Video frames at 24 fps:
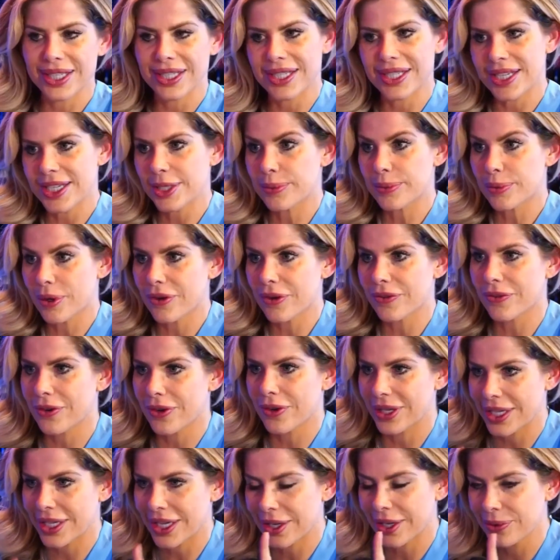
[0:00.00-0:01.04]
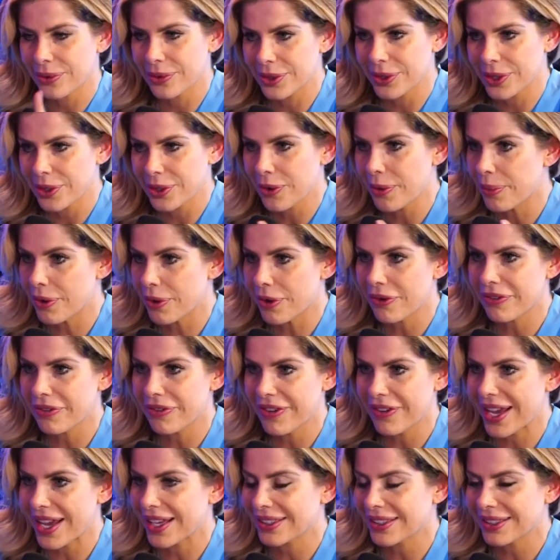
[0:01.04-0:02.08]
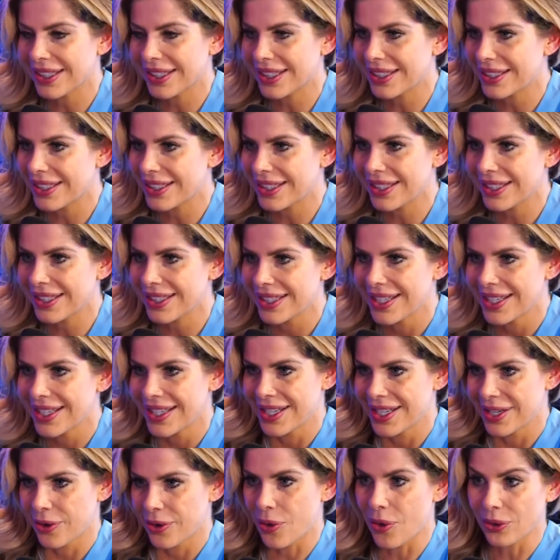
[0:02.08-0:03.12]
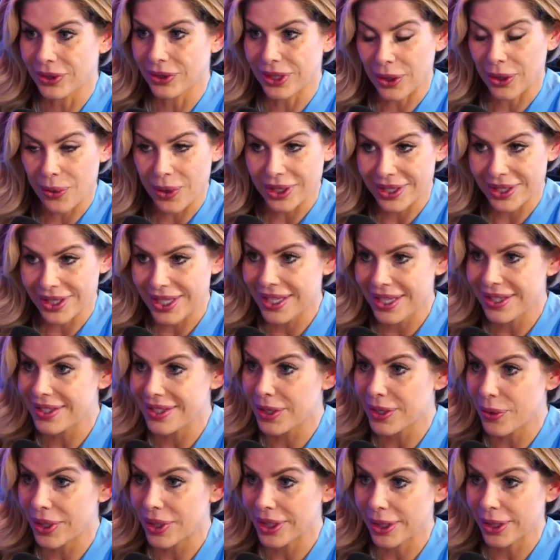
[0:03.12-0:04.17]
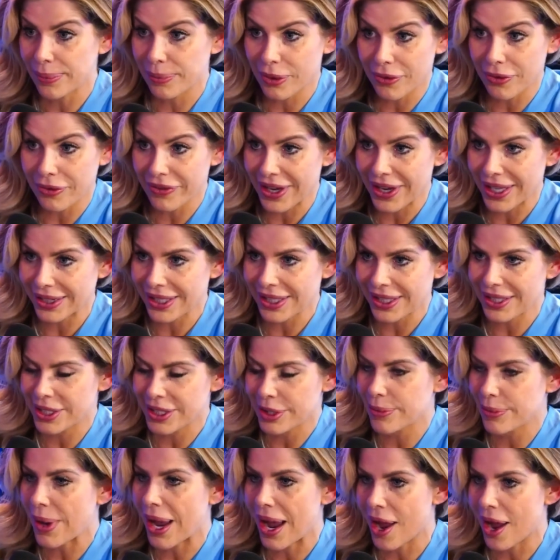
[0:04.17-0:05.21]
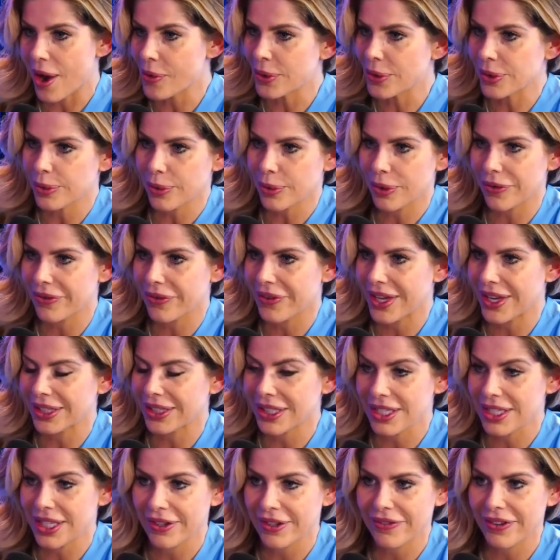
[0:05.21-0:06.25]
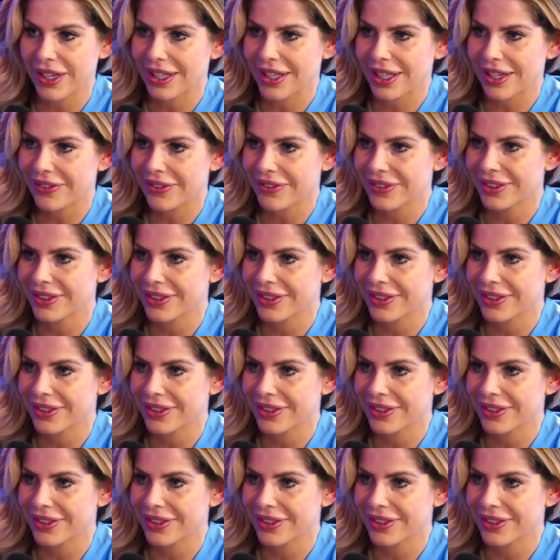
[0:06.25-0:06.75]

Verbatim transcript: Elias provou. Ele era o único profeta ali contra 450 profetas de Baal, os profetas que ah, falavam.